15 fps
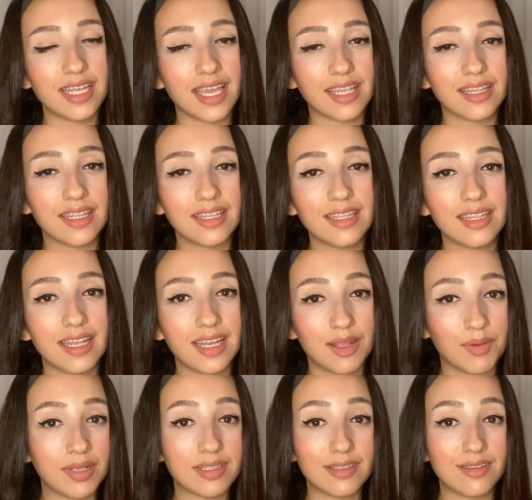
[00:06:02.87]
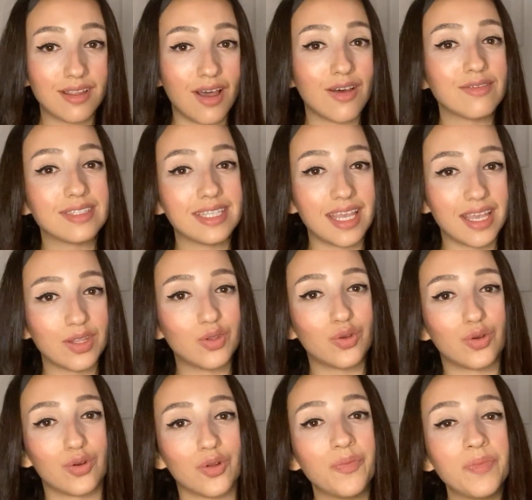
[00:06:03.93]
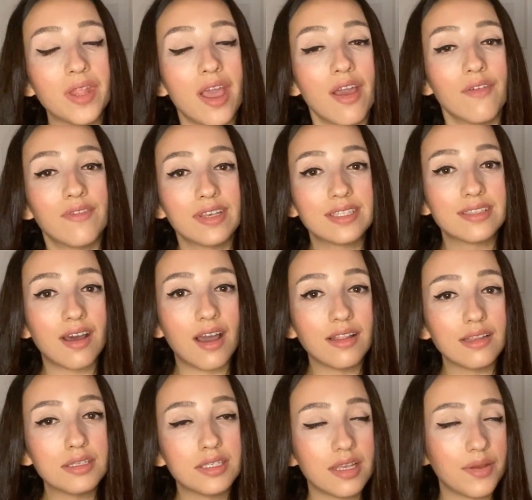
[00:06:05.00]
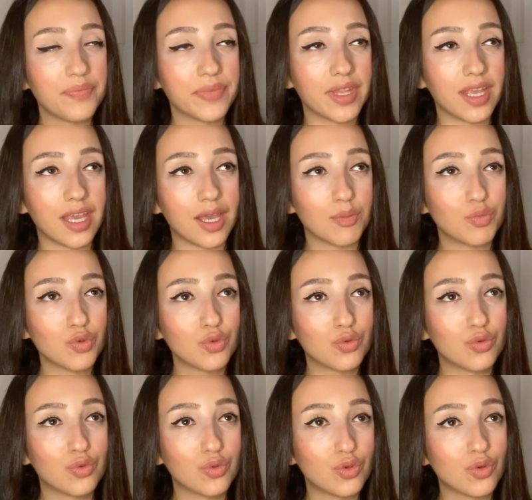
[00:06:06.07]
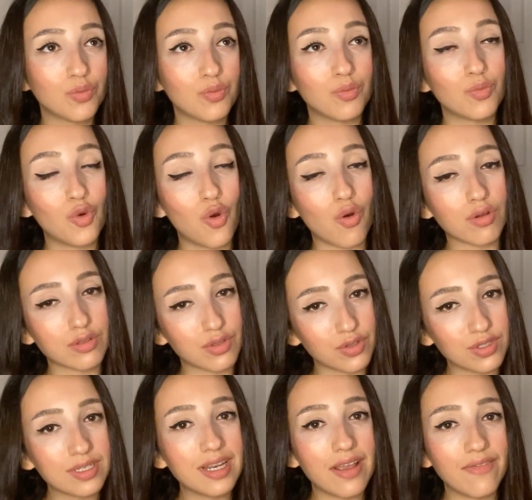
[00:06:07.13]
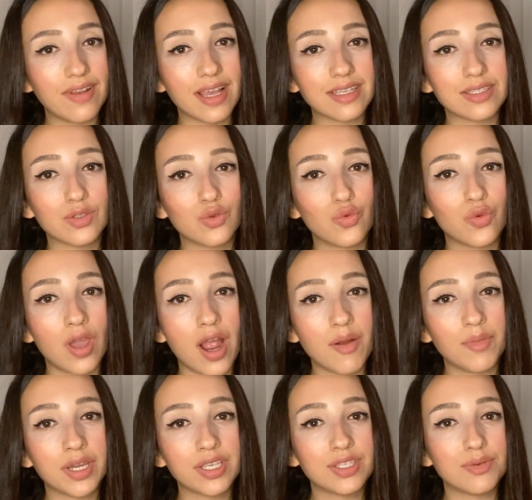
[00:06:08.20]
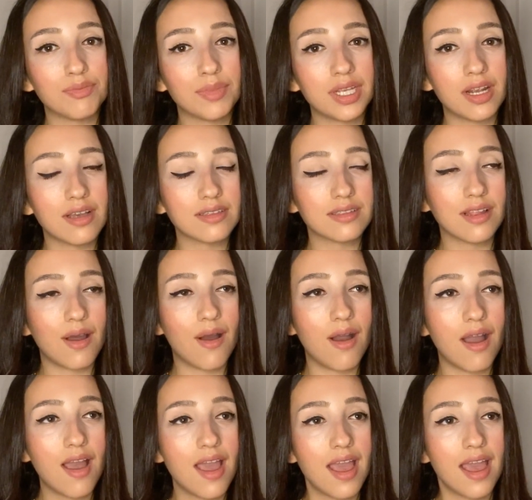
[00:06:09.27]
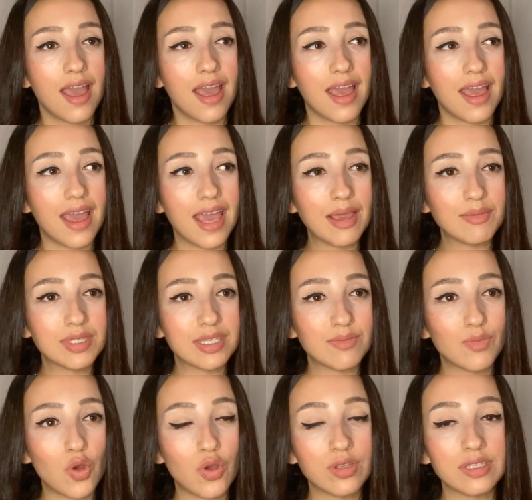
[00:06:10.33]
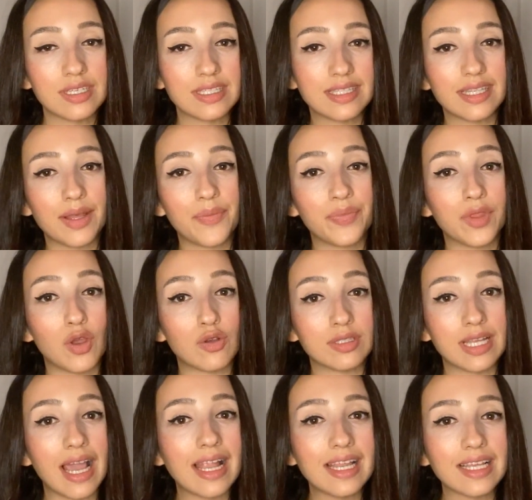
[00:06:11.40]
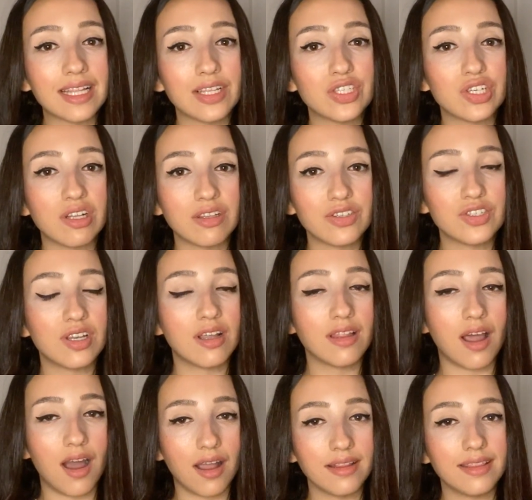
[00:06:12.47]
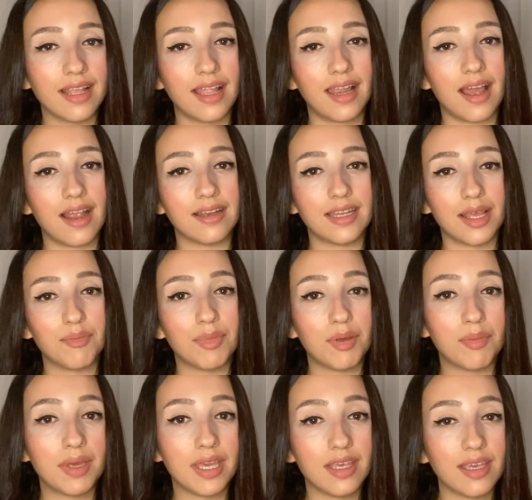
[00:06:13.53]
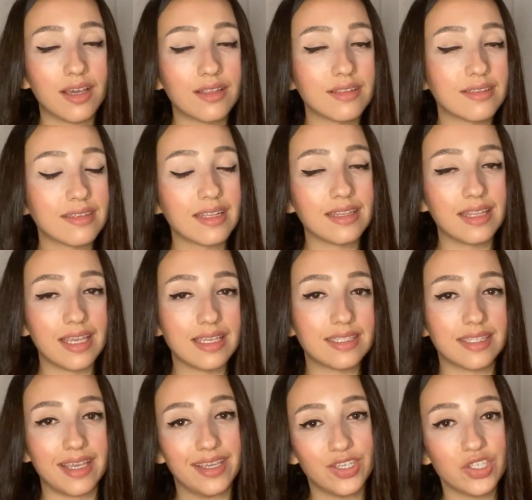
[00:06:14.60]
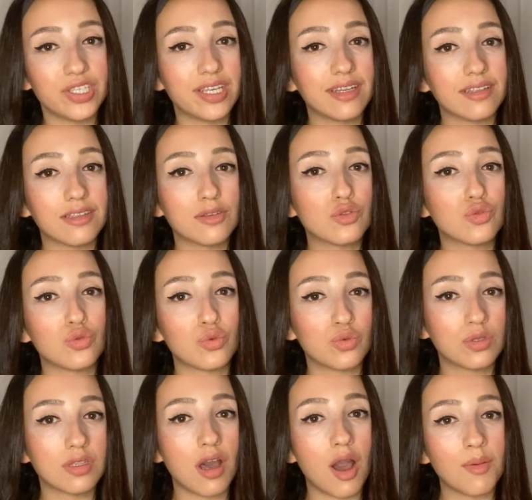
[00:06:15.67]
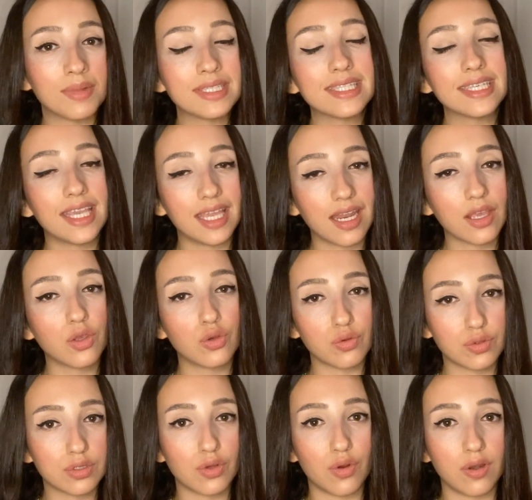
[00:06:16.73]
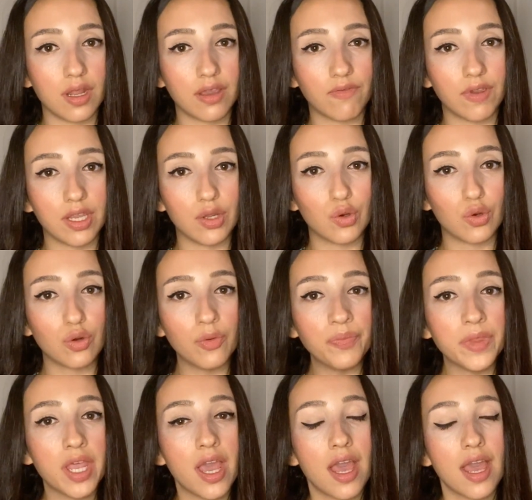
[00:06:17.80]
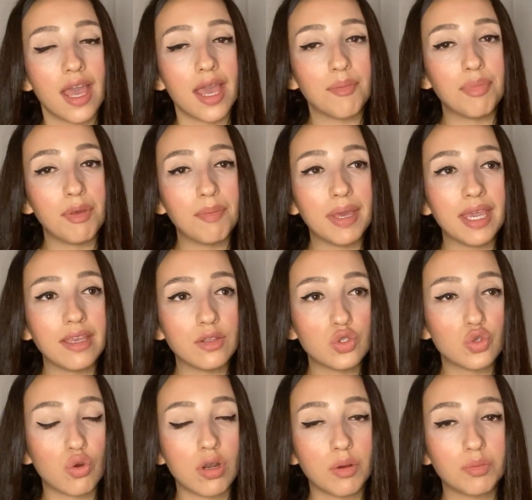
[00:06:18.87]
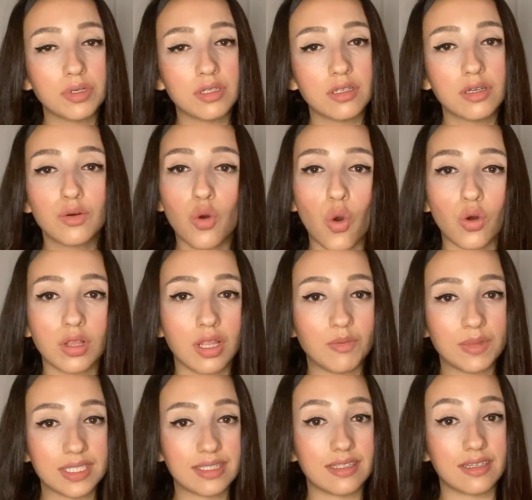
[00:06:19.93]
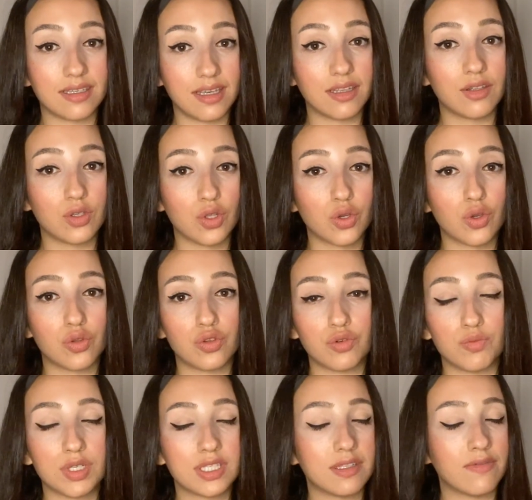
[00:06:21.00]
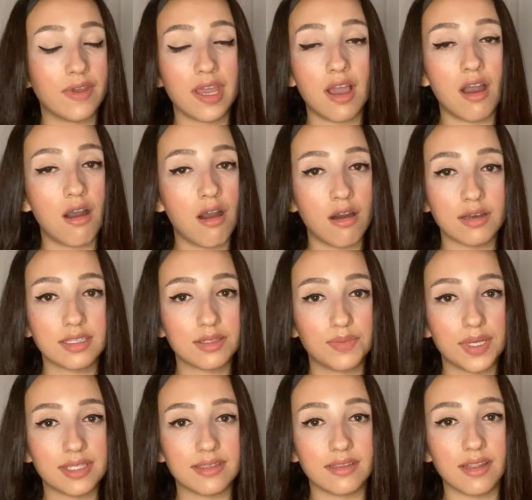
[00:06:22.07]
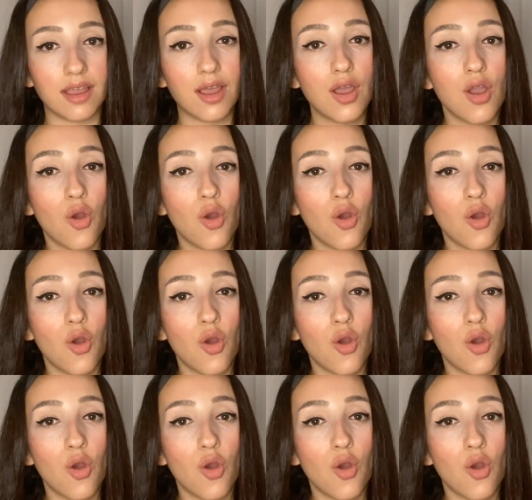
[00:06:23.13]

tekniğini denemenizi tavsiye ediyorum. Ve sadece e, bu durum, bu oksisin refleksini uyarmak için biraz daha e, emzirme öncesi özellikle çalışan annelerde bebeği yanında değilse, iş yerinde sütünü sağması gerekiyorsa örnek veriyorum. E, bebeğin çorabını, koklaması, yanında götürmesi veya ağız bezini,